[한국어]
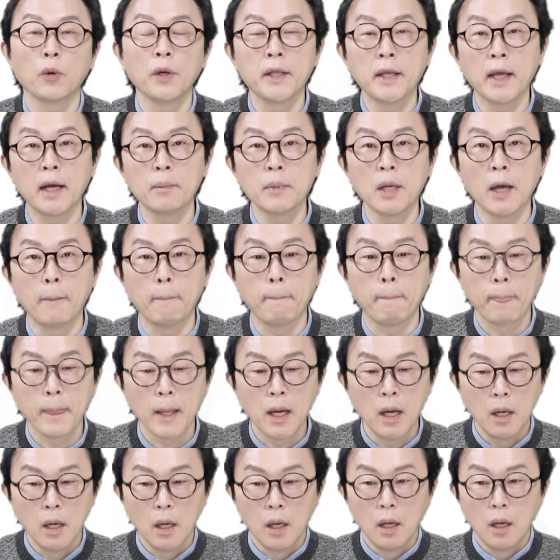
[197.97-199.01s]
왜냐하면
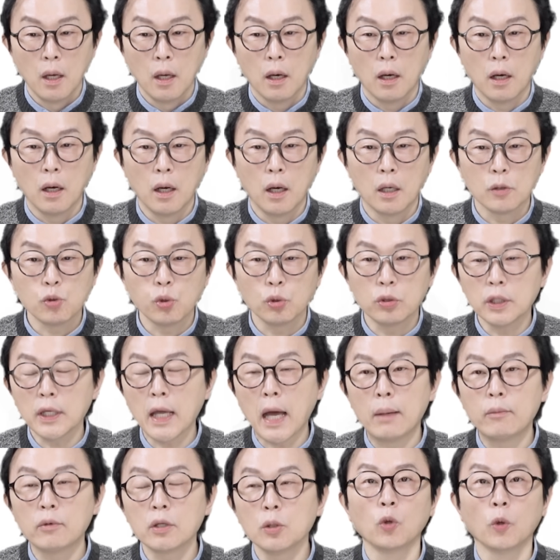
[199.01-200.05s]
어, 소득이
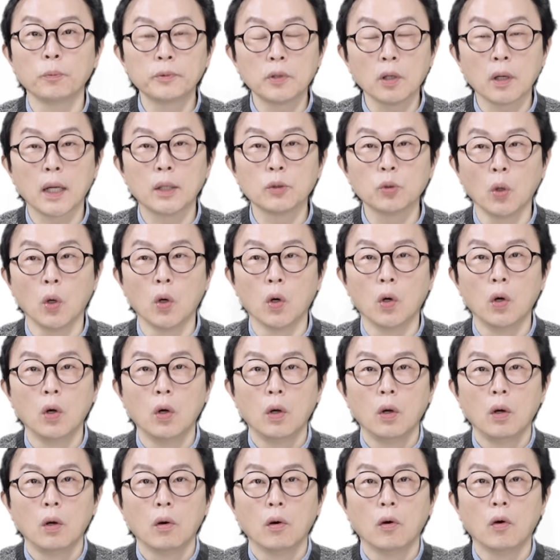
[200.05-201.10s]
아무리 높더라도
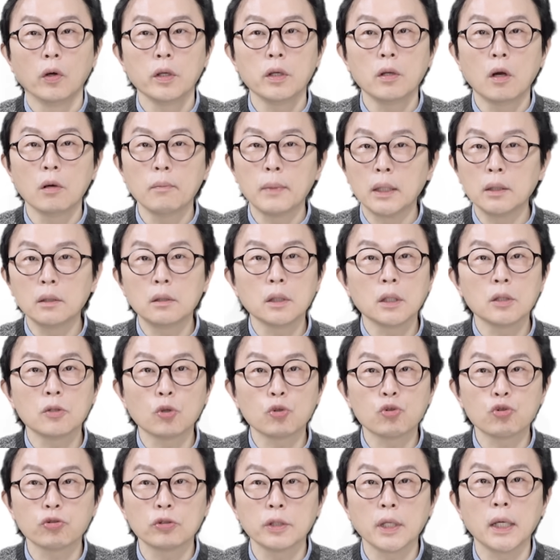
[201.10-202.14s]
어, 일억 만들기
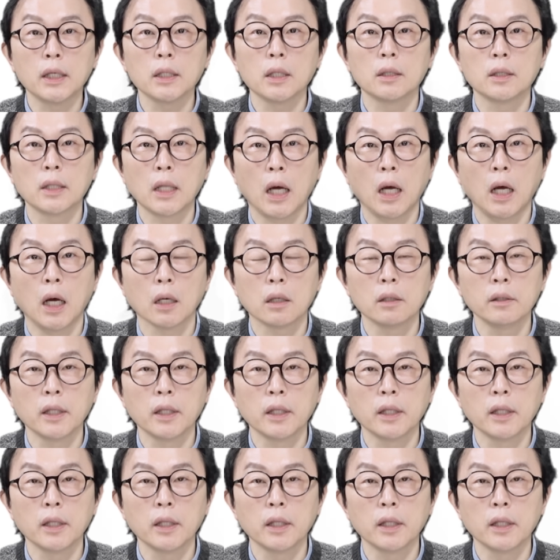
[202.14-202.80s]
저축은 해야 된다.